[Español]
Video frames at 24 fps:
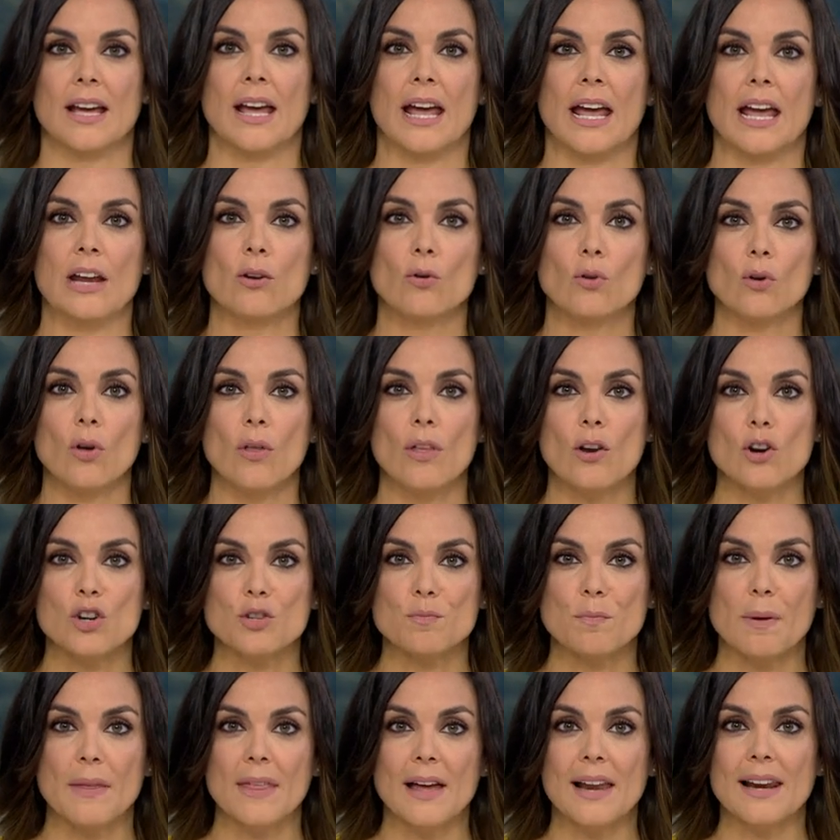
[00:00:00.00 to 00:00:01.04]
En uno de los
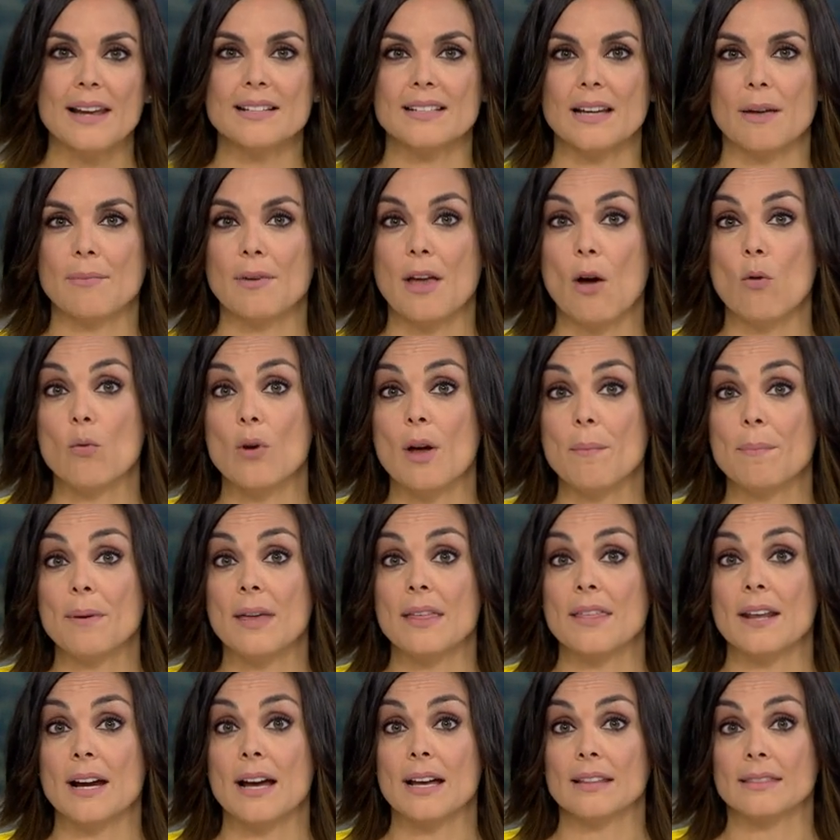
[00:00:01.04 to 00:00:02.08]
pedales había una
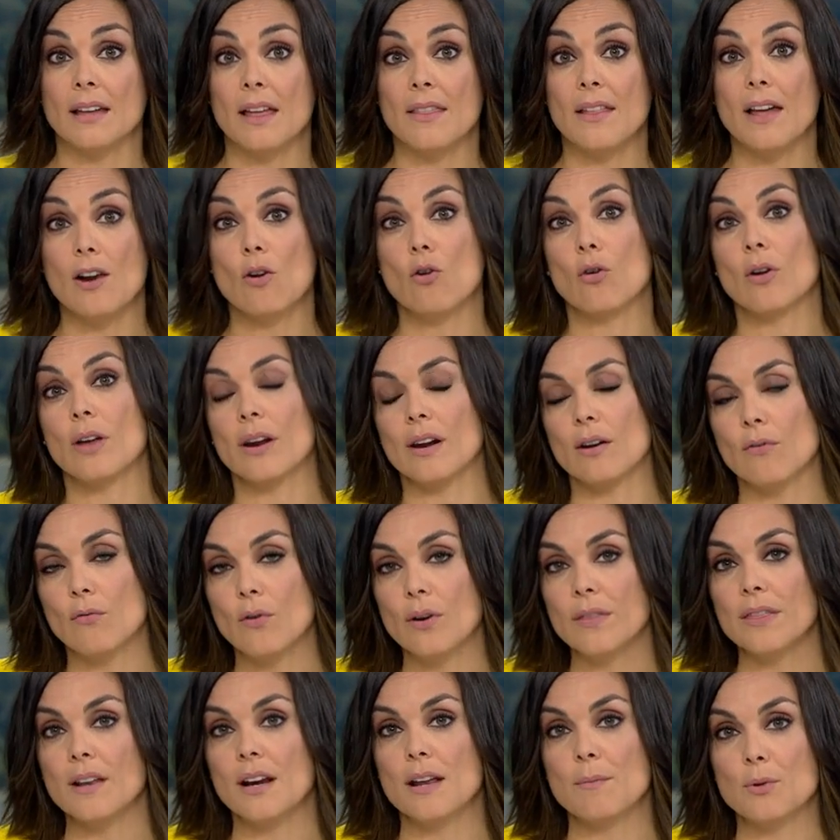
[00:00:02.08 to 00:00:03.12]
piedra atada, lo que
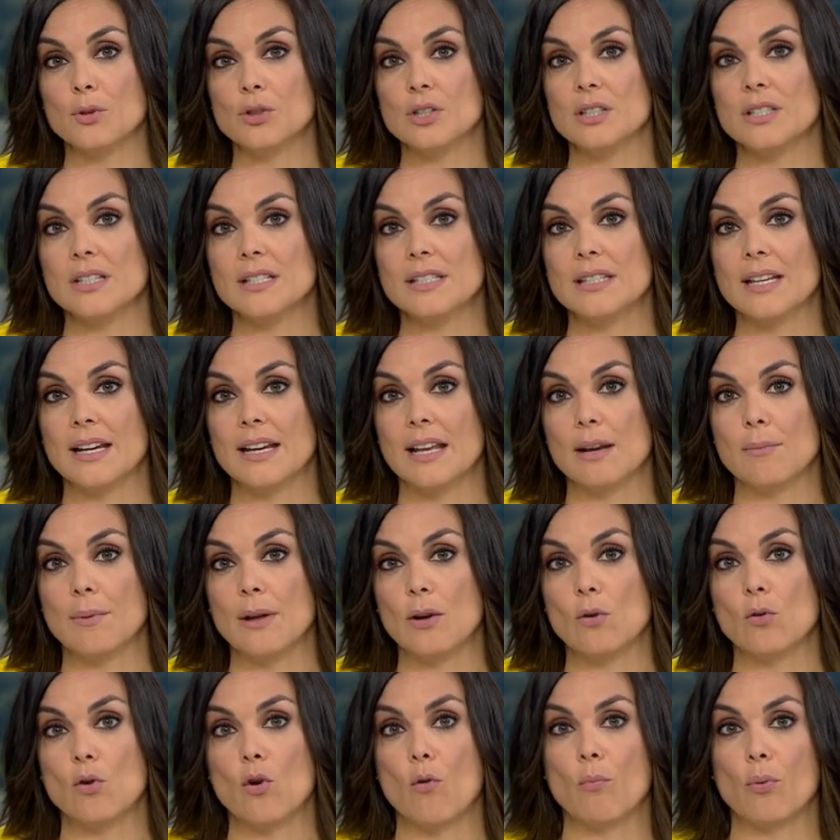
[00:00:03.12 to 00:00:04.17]
refuerza la hipótesis de que el
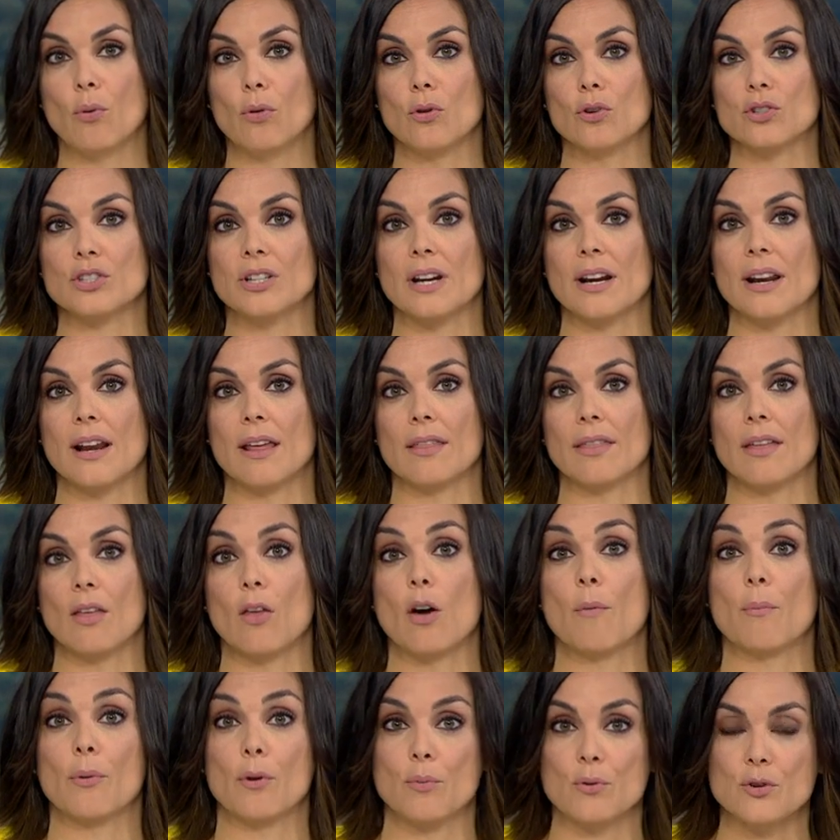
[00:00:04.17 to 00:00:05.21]
vehículo pudo ser lanzado a
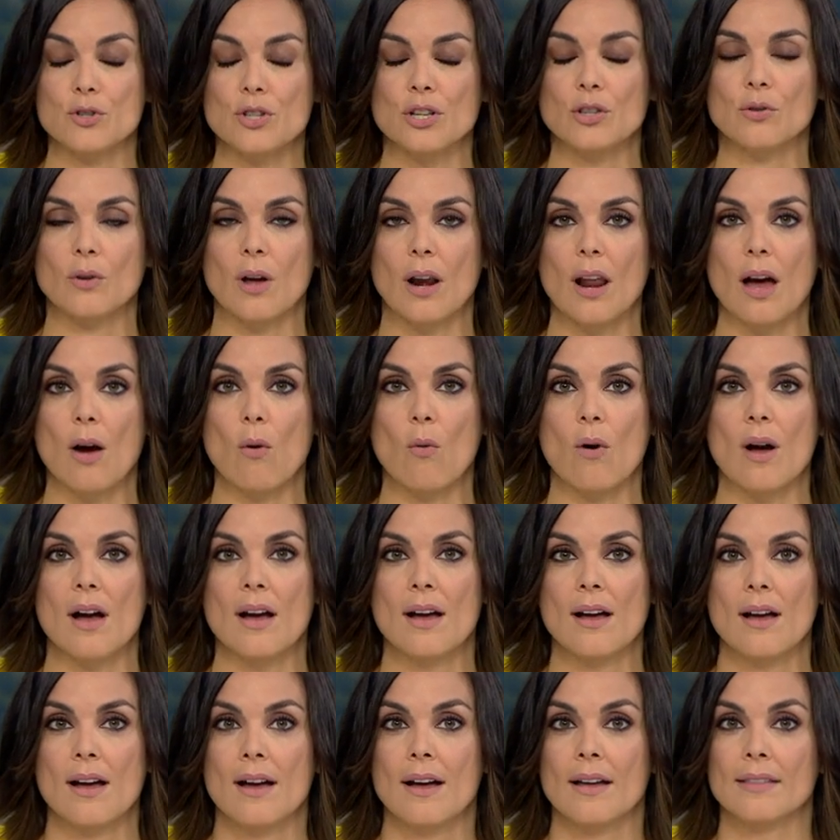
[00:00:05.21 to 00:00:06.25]
propósito al agua.
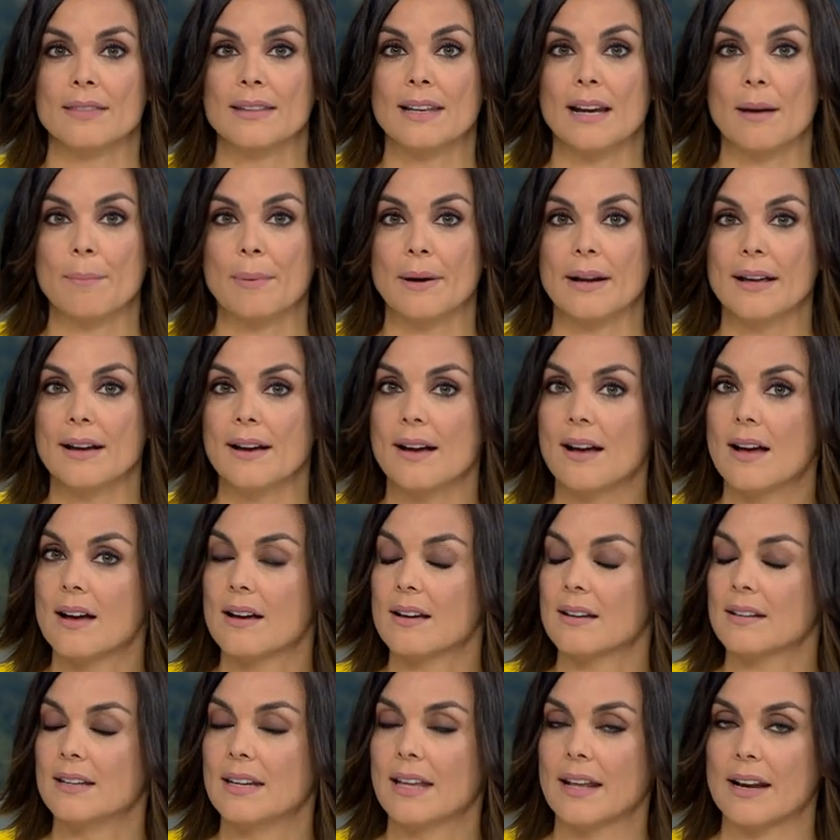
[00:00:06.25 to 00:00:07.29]
De la pareja,
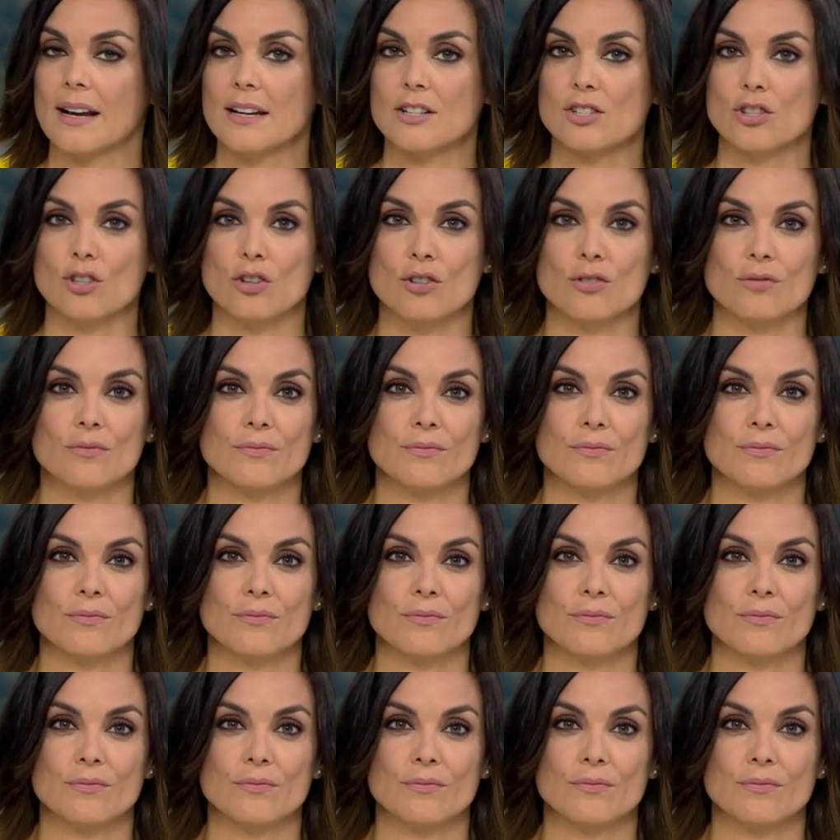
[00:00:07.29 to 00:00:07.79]
ni rastro.